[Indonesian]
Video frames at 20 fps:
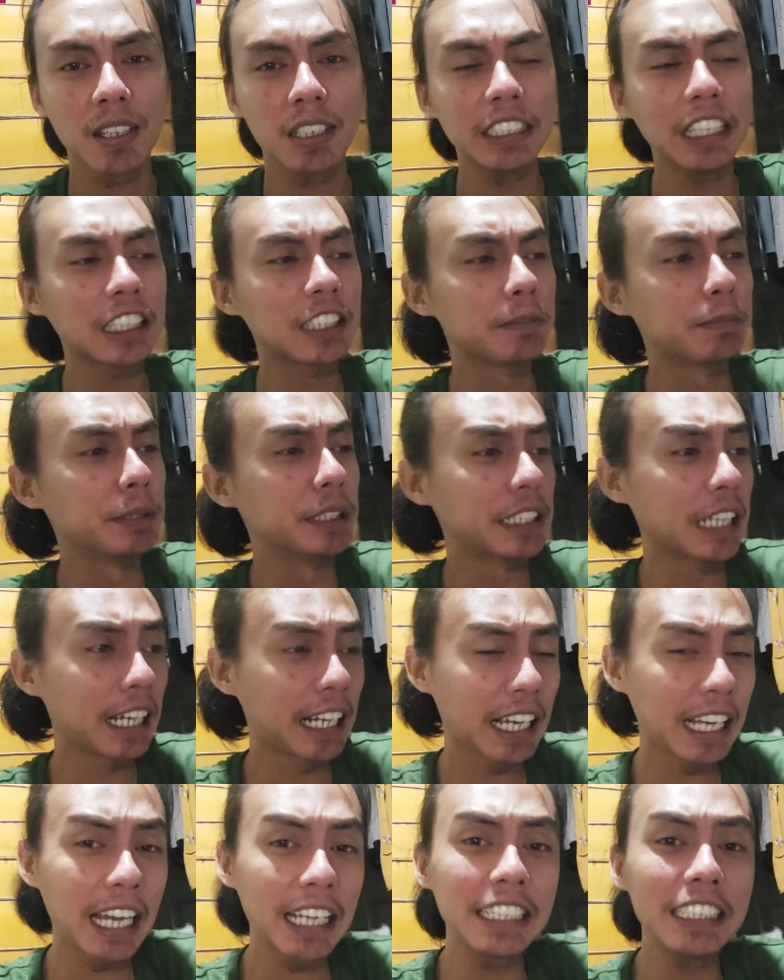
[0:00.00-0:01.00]
Yang
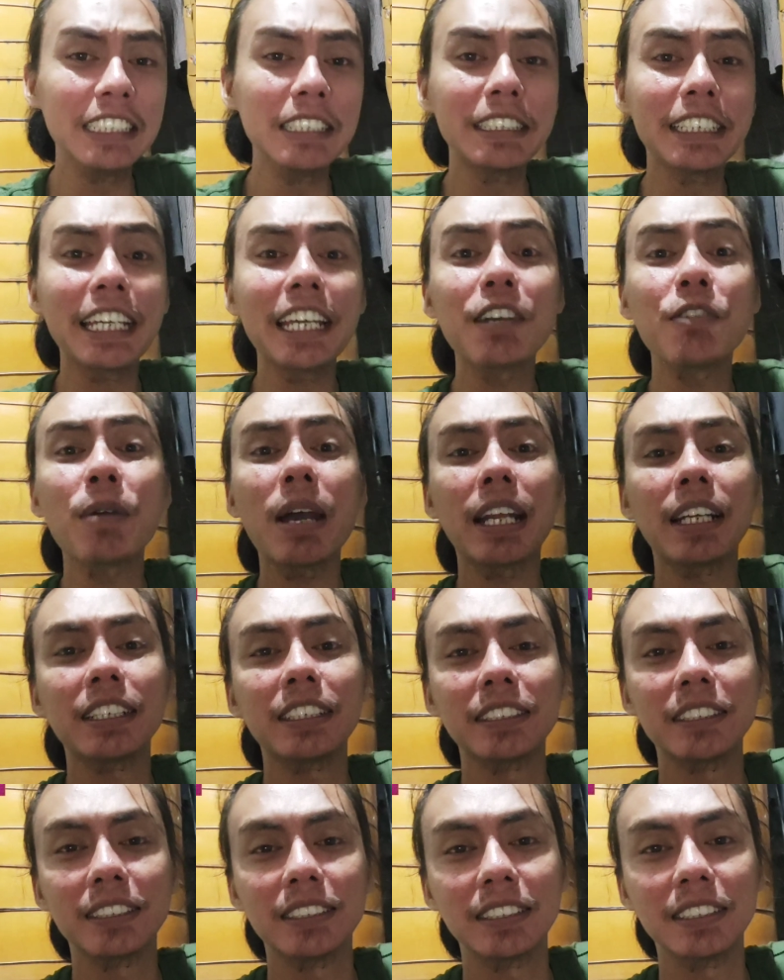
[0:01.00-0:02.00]
dibicarakan ini kewan,
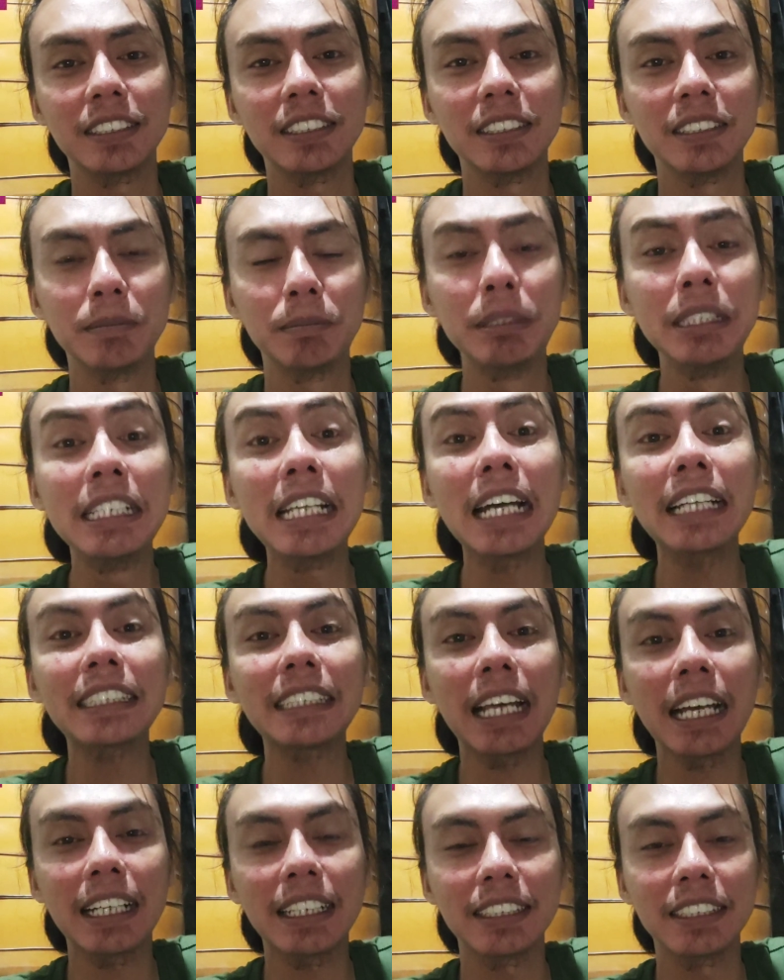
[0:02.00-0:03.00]

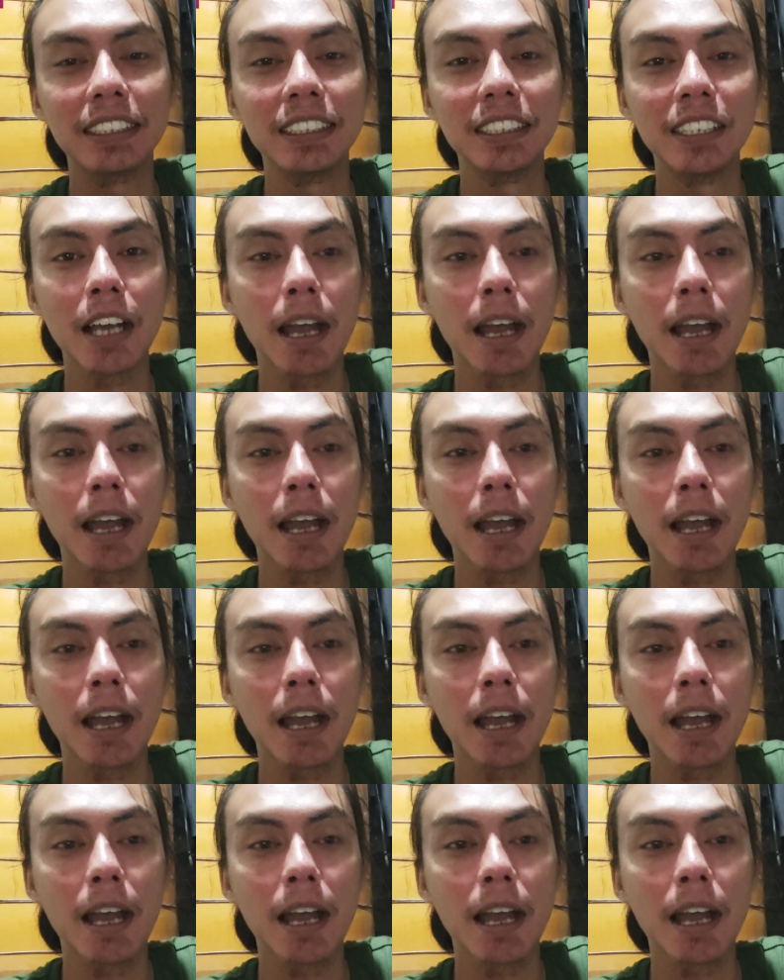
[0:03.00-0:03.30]
binatang,